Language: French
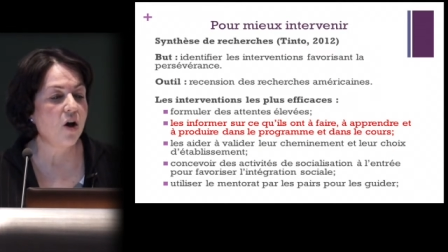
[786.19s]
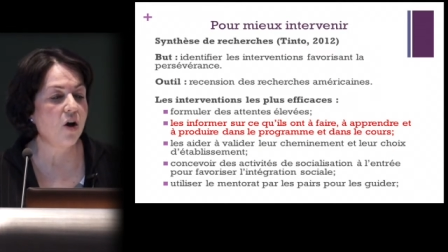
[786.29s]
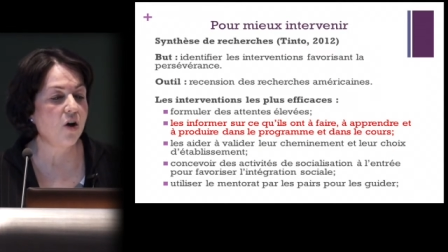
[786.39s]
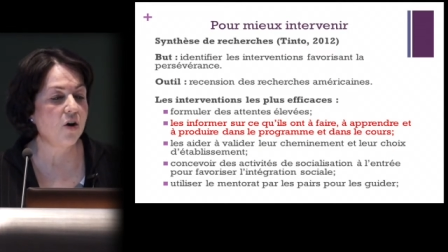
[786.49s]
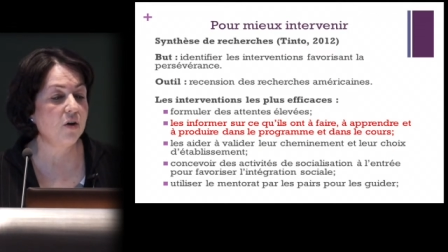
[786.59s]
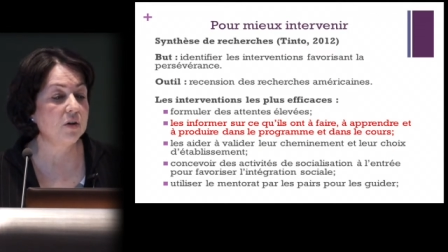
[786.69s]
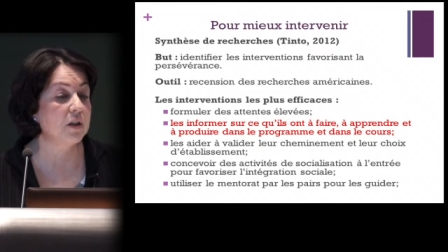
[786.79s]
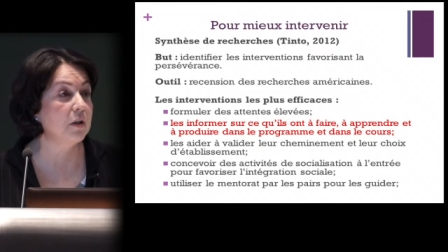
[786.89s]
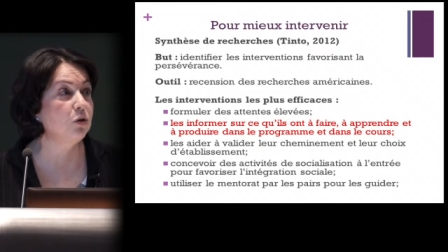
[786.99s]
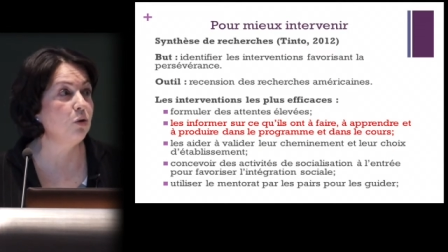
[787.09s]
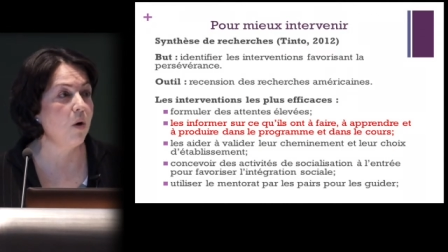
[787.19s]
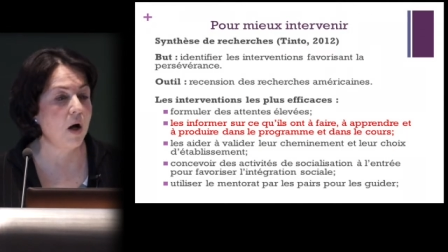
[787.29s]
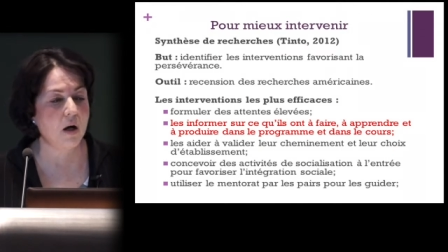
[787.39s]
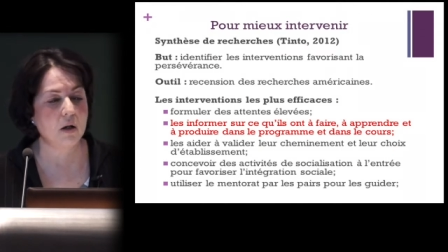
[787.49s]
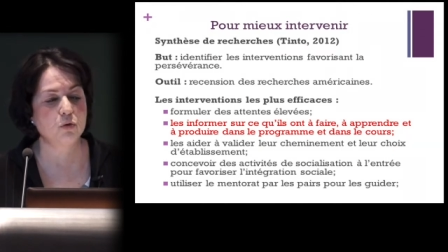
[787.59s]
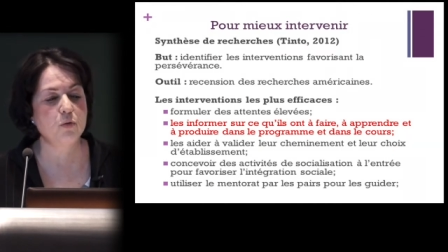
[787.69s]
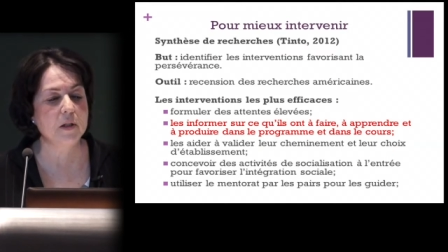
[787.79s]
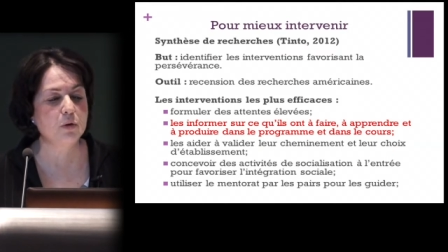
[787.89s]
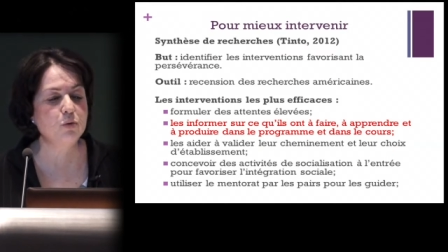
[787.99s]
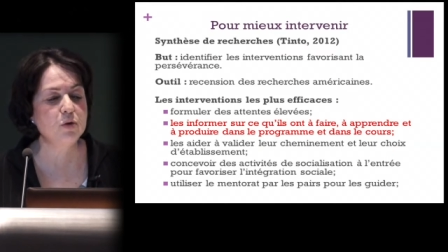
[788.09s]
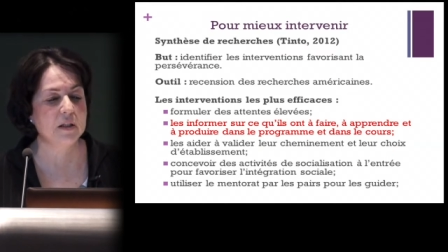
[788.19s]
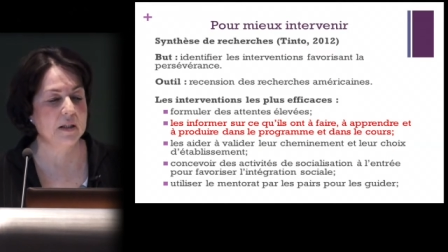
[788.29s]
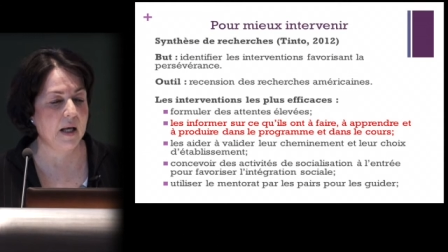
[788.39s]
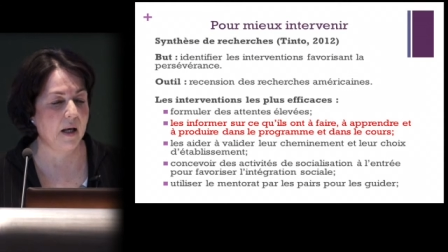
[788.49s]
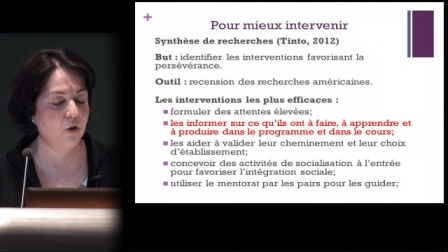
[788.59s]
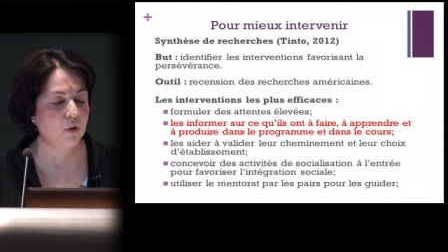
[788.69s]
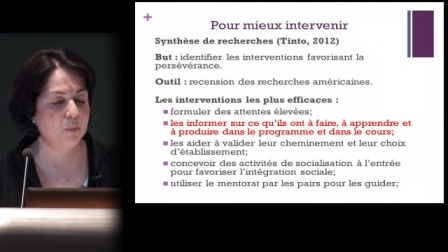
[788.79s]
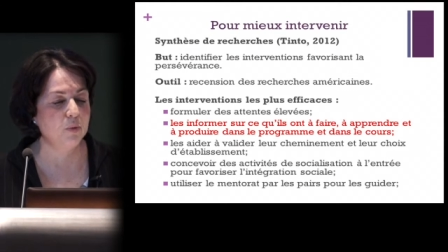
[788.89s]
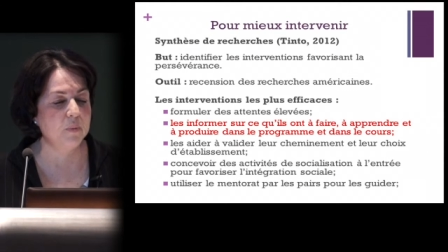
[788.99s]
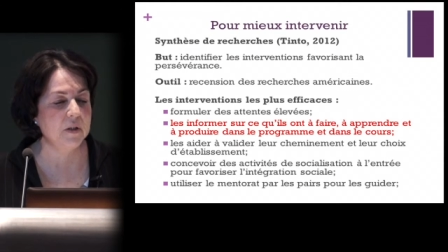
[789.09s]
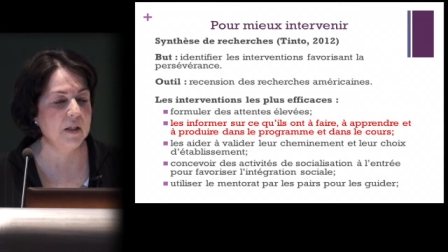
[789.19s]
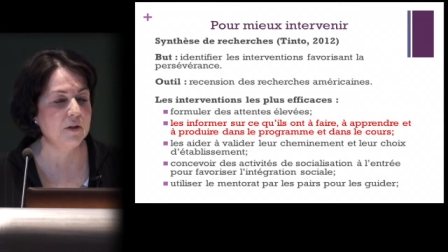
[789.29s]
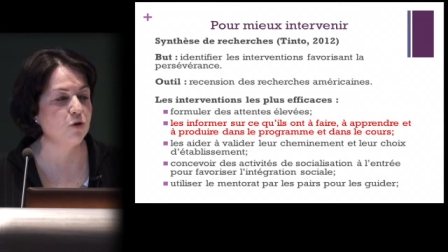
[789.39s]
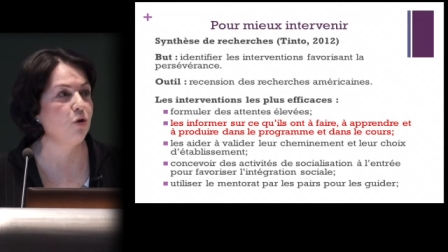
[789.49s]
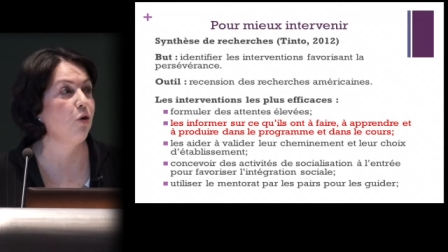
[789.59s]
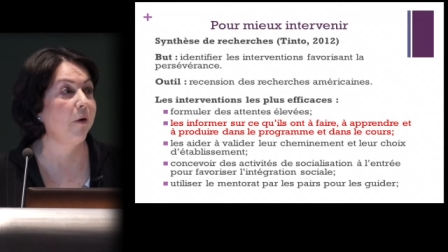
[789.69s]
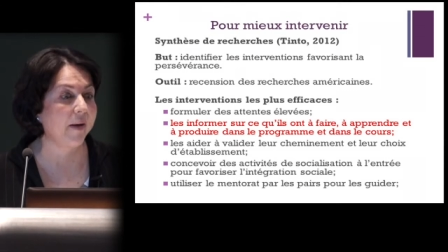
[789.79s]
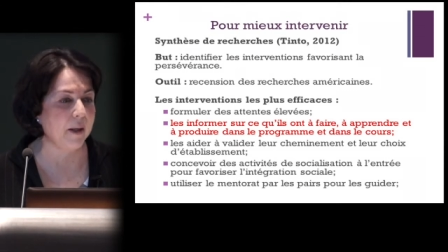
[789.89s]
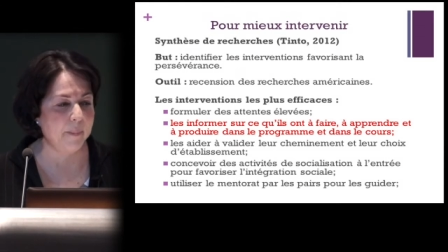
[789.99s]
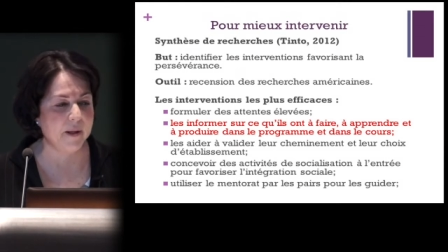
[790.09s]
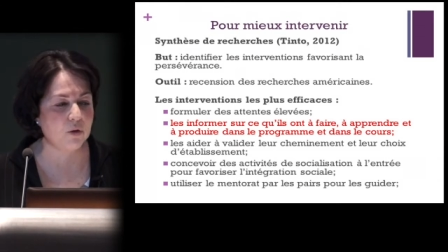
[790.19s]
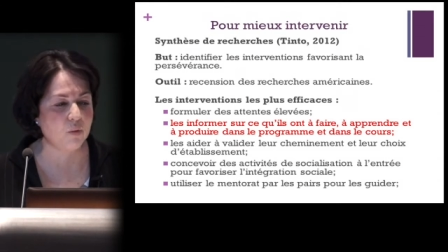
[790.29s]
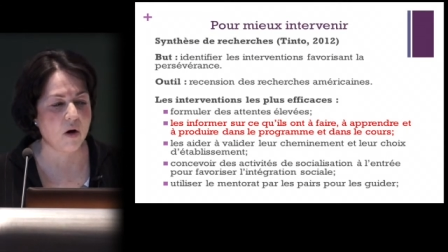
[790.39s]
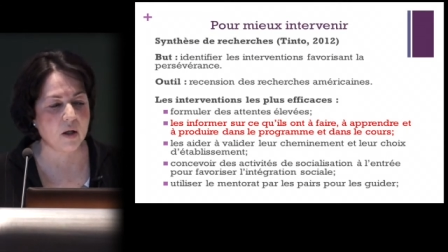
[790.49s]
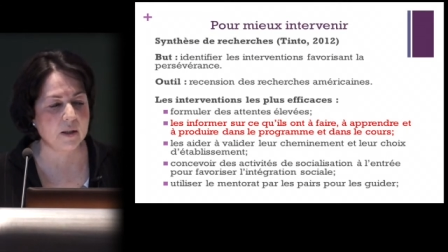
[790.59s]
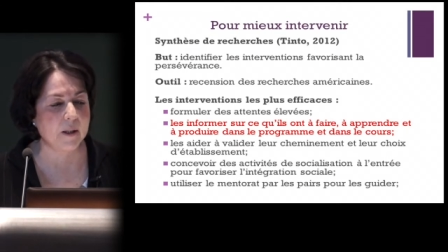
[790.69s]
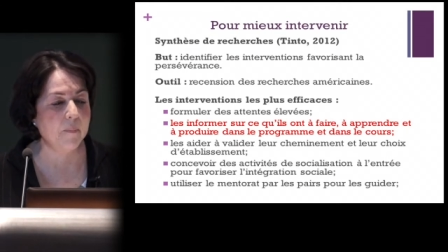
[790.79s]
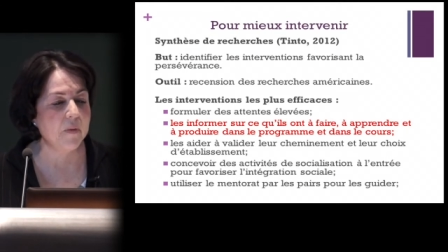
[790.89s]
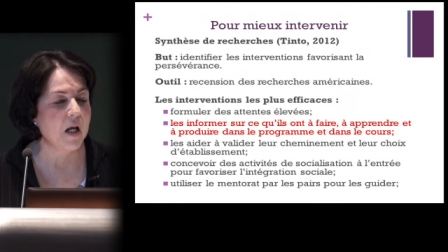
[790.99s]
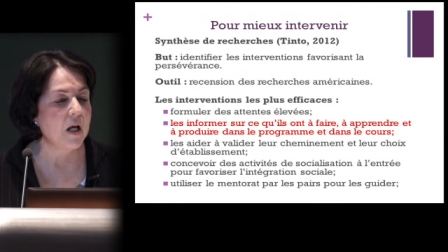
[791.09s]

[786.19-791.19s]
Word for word: Euh, Tinto en 2012 qui a euh, publié ce répertoire-là.